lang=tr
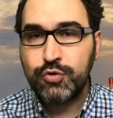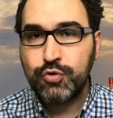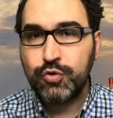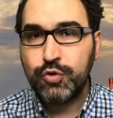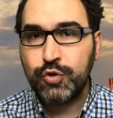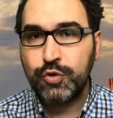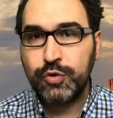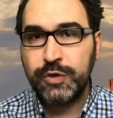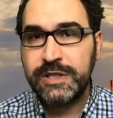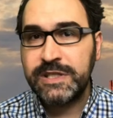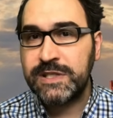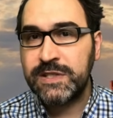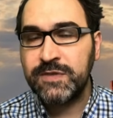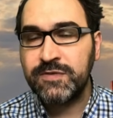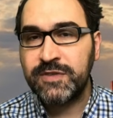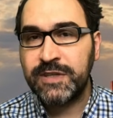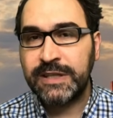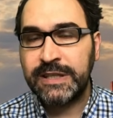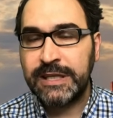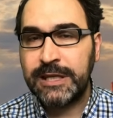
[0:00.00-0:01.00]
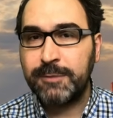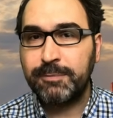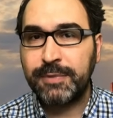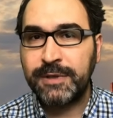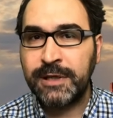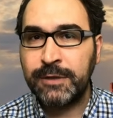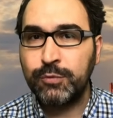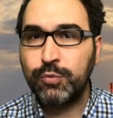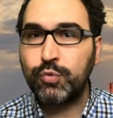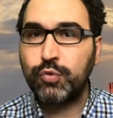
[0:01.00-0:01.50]
Çünkü İsviçre'de
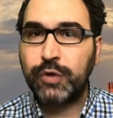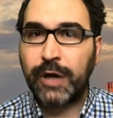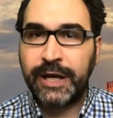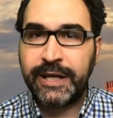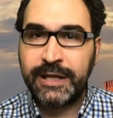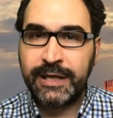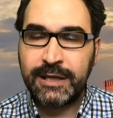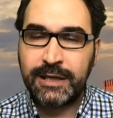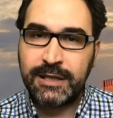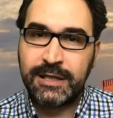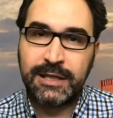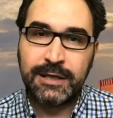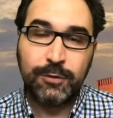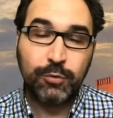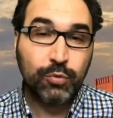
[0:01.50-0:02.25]
yapılan Ukrayna ile